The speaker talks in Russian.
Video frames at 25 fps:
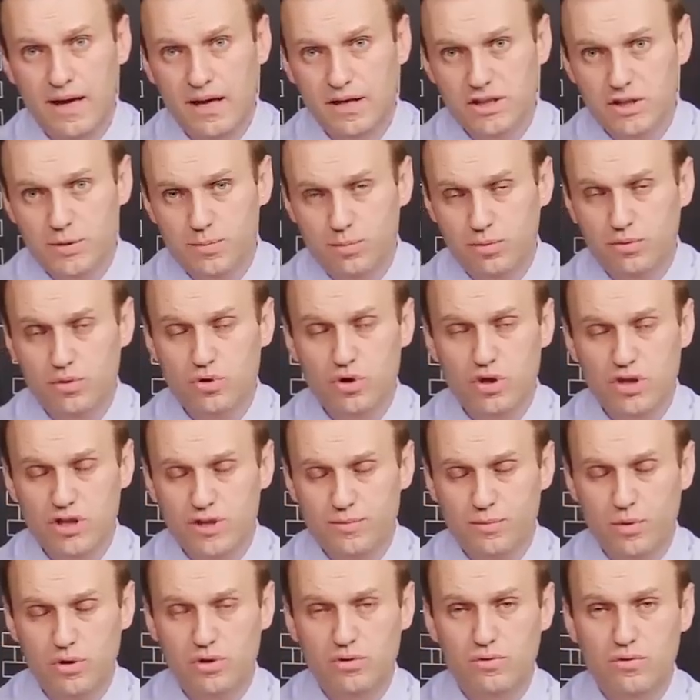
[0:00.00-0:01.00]
деп- тоже
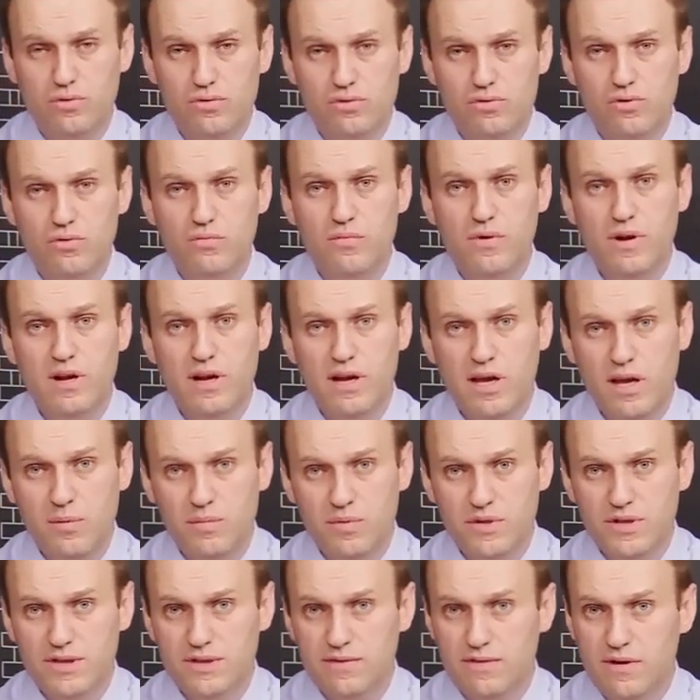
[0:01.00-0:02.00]
депутата Госдумы
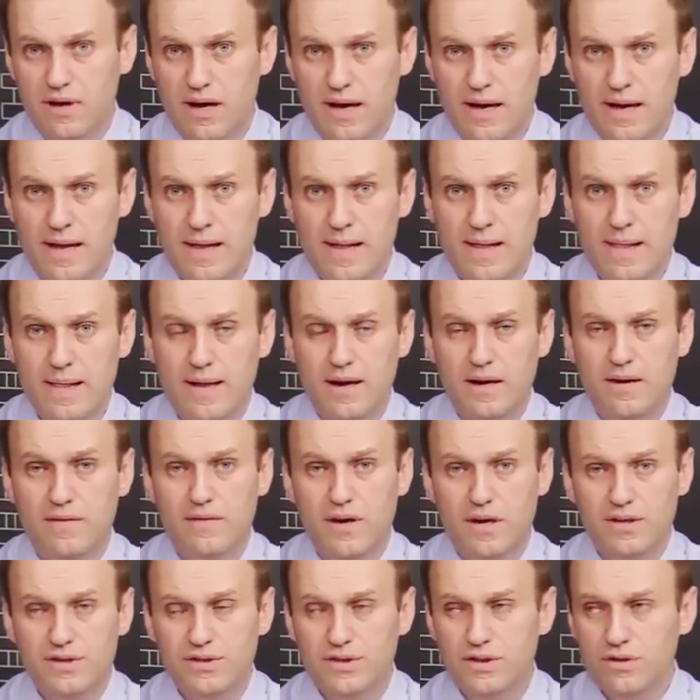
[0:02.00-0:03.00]
Лебедева,
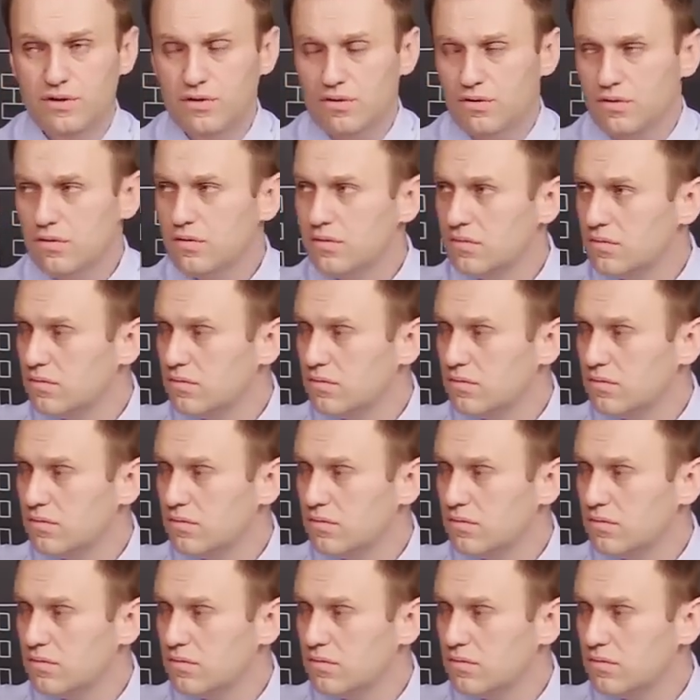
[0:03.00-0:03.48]
квартиру.